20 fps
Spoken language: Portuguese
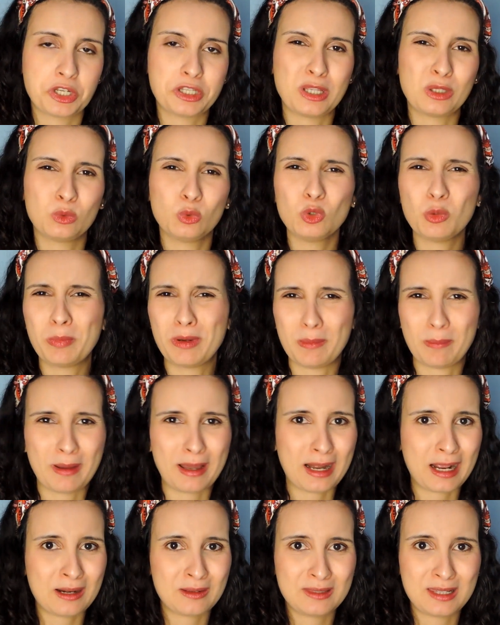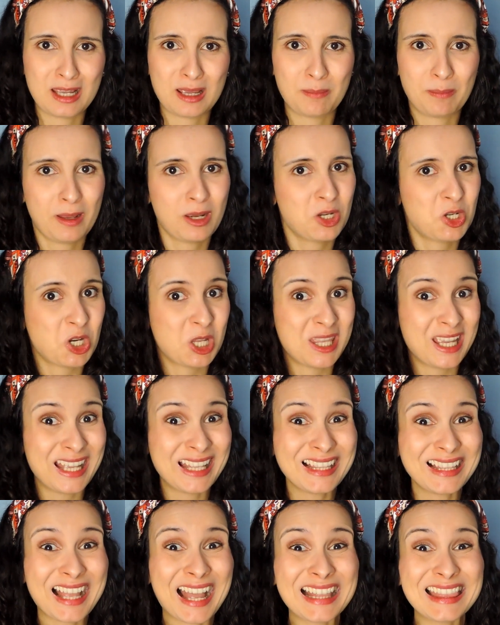já tem tudo preparado, de repente já
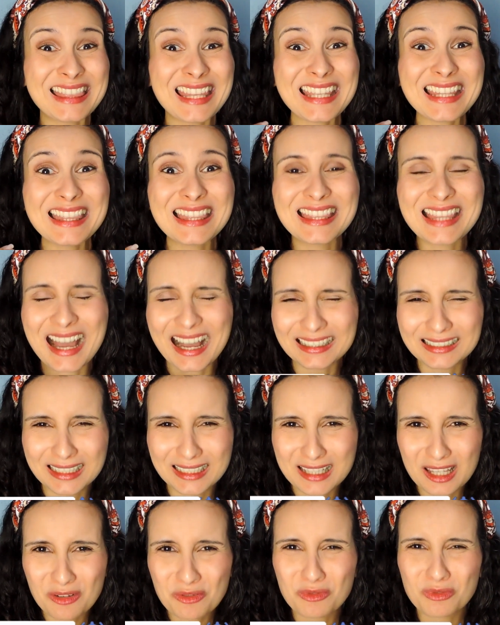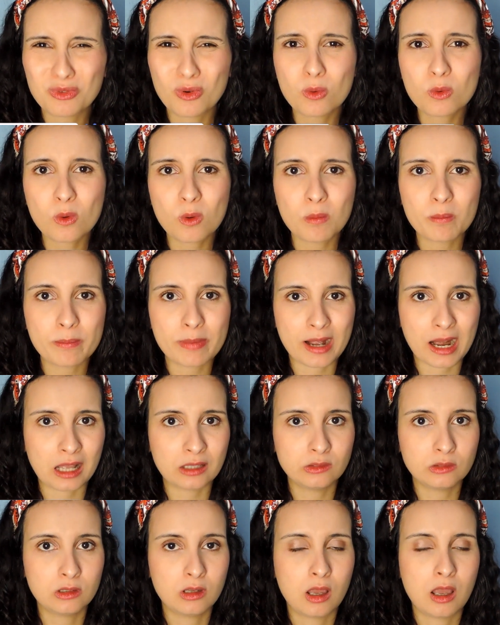tem até data, até voo
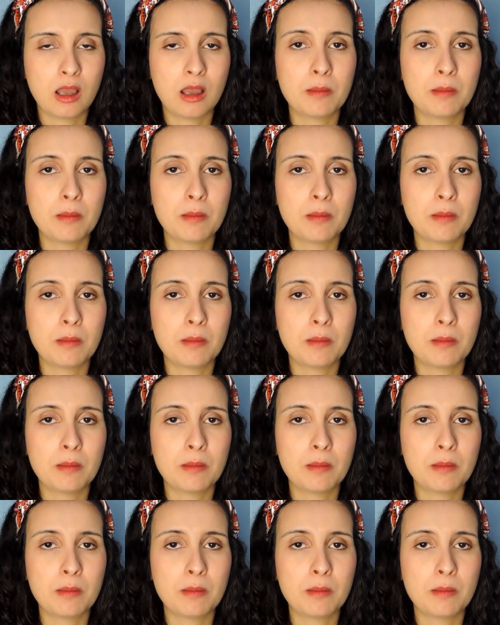comprado